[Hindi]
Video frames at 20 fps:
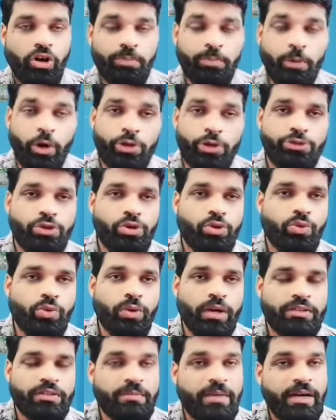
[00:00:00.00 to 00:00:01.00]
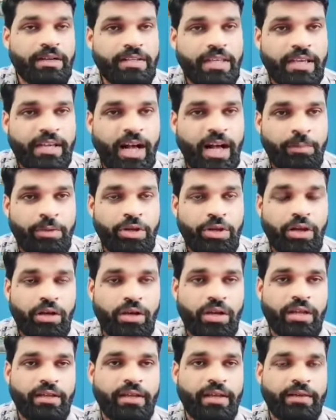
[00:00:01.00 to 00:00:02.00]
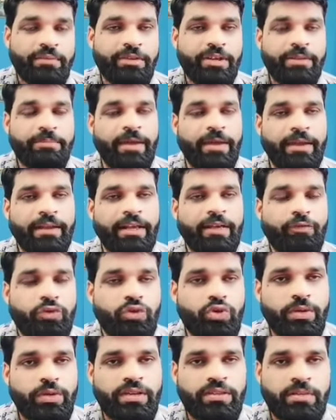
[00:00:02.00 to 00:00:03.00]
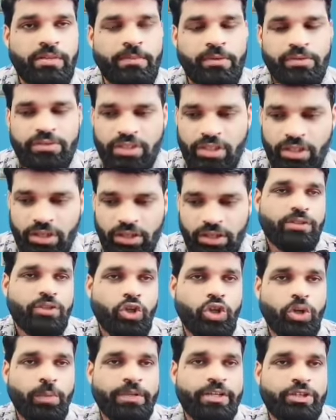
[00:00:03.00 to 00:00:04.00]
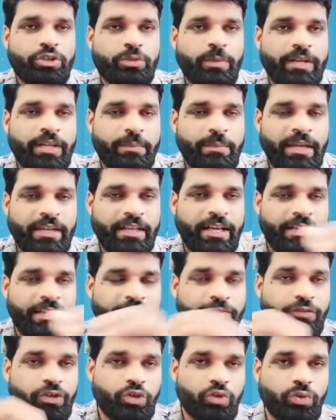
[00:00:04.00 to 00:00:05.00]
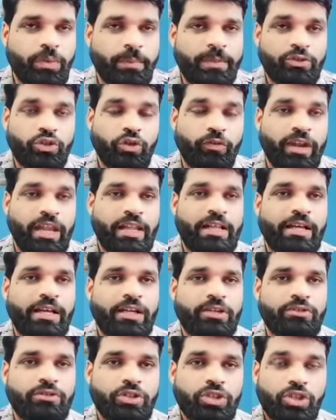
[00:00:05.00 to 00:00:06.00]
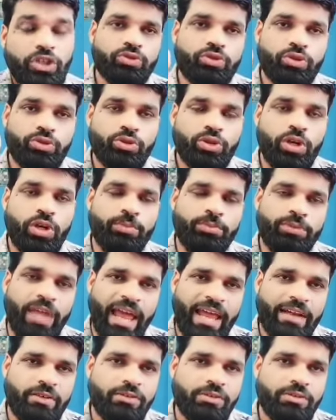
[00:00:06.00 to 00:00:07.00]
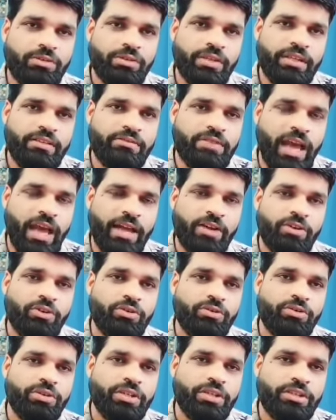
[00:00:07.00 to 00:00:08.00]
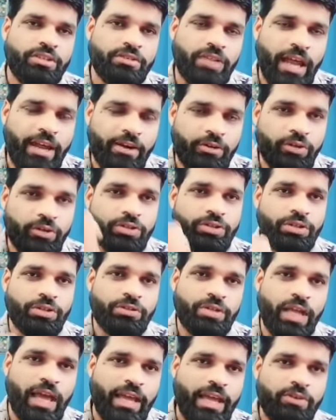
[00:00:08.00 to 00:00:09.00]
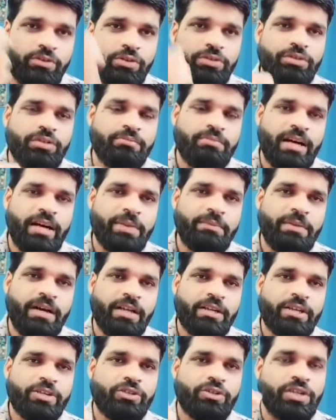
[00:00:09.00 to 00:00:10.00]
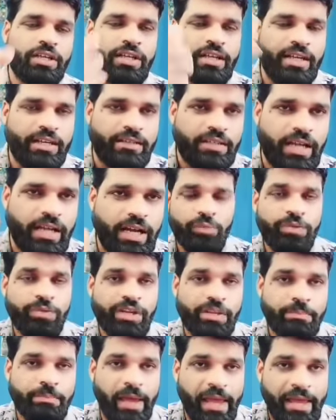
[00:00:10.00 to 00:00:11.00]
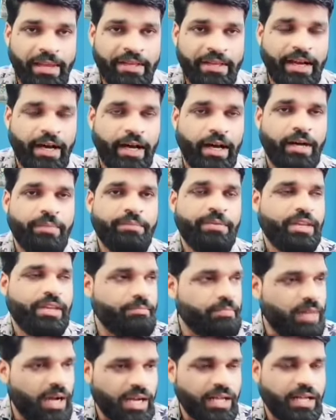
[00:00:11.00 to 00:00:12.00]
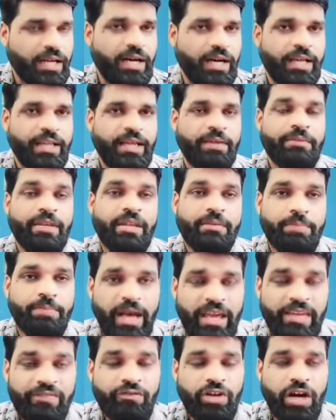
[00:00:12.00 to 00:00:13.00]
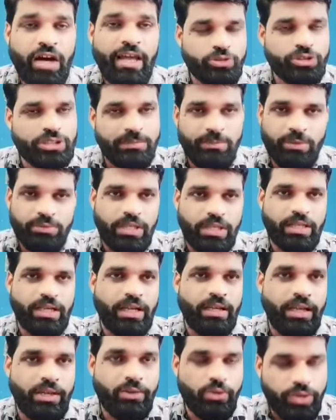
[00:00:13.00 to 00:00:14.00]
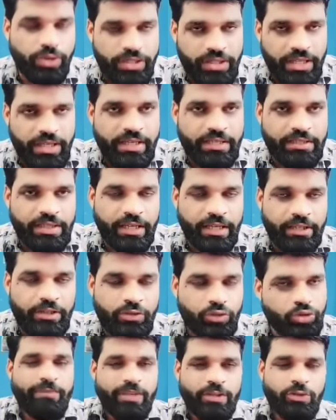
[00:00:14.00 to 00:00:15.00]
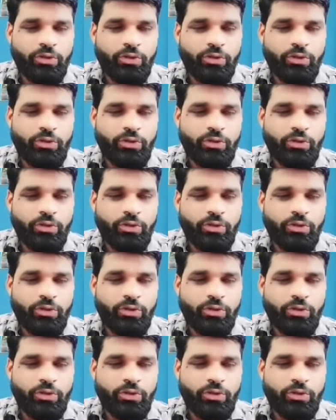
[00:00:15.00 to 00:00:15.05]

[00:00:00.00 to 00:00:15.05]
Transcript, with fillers: और बहुत से लोगों का दिमाग ये काम नहीं कर रहा है यार मेरी बहन का फोटो कैसे पहुंच गया देखो भैया तुम्हारी बहन का ये फोटो है मैं इसको वायरल कर रहा हूँ तो, तो हम धै कोनी धै कोनी धै घुट धै घुट मार मार के जो ठिकाना ठिकाना मेरी बहन का मेरी माँ का या मेरी वाइफ का तब कुत्ता कल होगी देखी जाएगी